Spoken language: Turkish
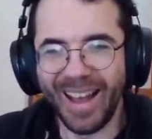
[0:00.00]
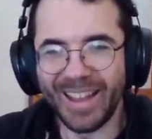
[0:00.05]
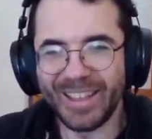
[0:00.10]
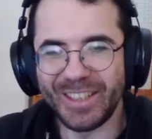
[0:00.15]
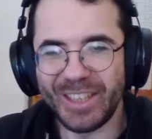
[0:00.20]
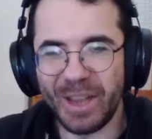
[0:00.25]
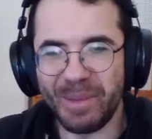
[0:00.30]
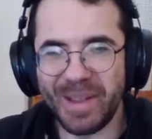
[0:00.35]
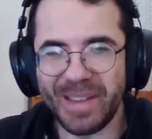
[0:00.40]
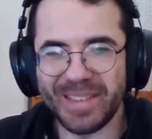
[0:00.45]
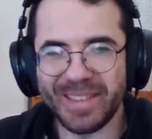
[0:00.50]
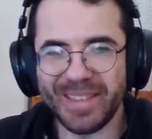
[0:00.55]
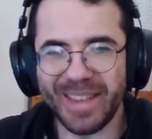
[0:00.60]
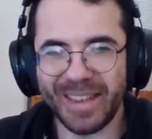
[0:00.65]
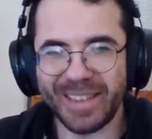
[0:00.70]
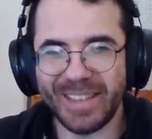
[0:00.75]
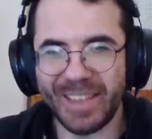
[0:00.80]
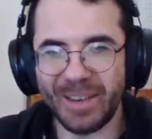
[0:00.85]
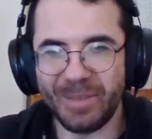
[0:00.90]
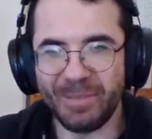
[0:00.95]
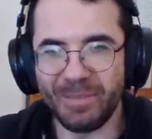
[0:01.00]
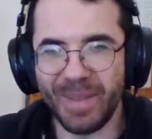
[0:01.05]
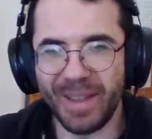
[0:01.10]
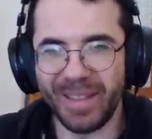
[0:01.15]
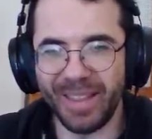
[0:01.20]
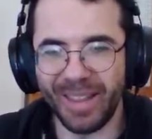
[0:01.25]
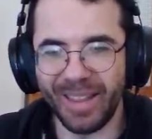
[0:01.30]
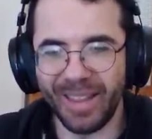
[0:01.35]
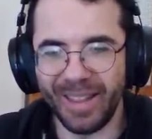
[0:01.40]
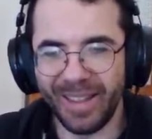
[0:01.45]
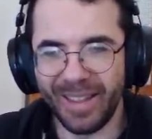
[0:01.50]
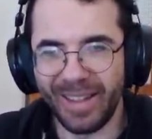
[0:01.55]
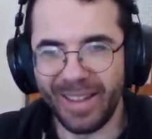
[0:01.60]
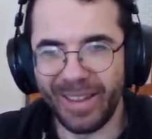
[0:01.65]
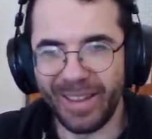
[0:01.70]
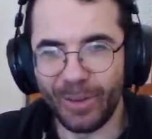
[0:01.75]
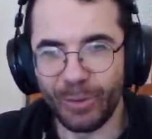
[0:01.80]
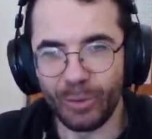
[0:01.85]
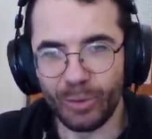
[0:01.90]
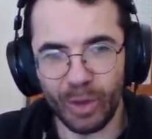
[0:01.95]
Açamazsak senin bedi.
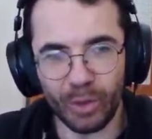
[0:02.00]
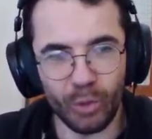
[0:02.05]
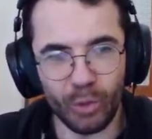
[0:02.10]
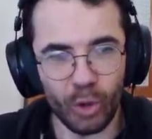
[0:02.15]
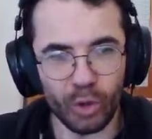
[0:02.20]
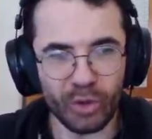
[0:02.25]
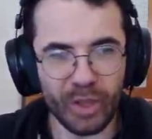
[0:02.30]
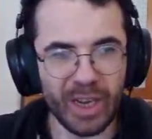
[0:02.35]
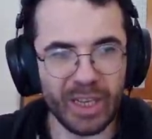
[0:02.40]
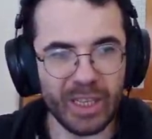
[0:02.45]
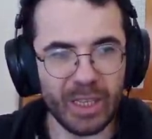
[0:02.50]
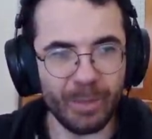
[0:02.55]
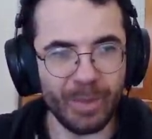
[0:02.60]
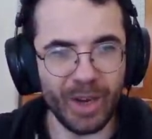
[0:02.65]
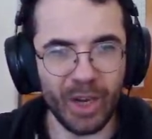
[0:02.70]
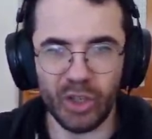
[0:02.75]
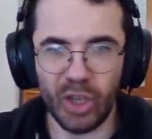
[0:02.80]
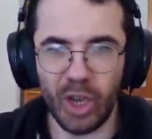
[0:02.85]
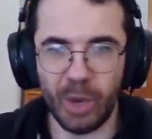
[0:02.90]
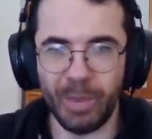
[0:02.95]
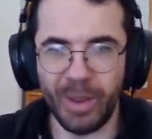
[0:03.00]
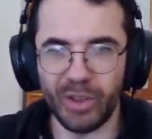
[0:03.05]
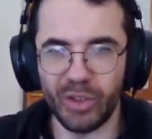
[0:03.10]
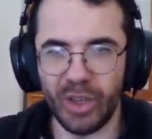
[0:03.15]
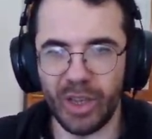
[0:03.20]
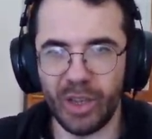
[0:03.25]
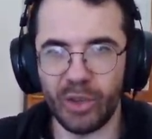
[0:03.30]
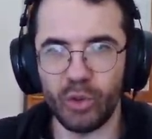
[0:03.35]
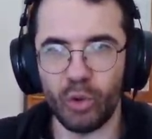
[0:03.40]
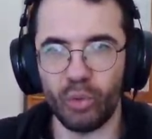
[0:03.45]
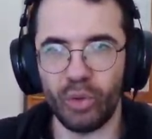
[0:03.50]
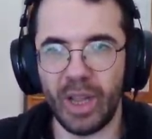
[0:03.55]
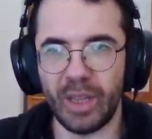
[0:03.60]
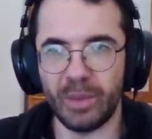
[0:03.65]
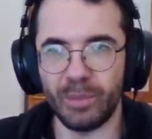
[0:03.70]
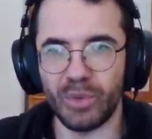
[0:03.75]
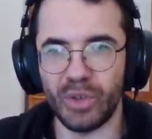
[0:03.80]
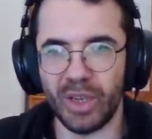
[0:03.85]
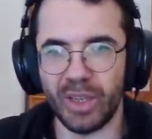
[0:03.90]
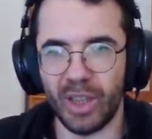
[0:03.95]
4 tane Enderman açar bence ya. Çok
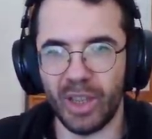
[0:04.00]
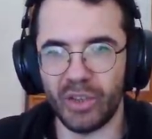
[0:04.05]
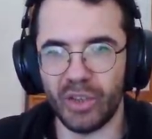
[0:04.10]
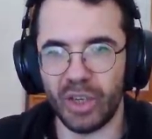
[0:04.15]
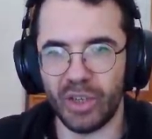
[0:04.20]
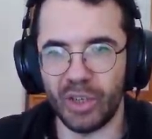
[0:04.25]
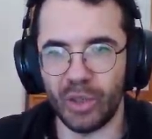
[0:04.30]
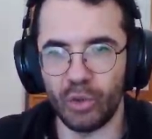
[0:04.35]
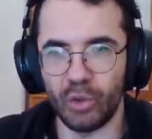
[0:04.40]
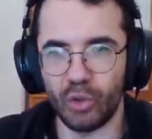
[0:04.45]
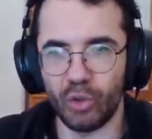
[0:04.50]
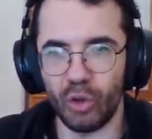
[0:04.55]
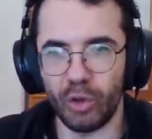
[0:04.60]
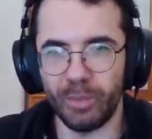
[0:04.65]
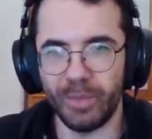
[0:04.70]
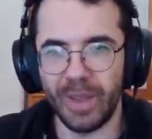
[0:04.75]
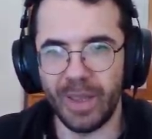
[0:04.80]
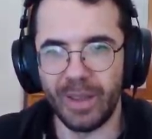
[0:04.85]
rahat bir şekilde açar diye düşünüyorum.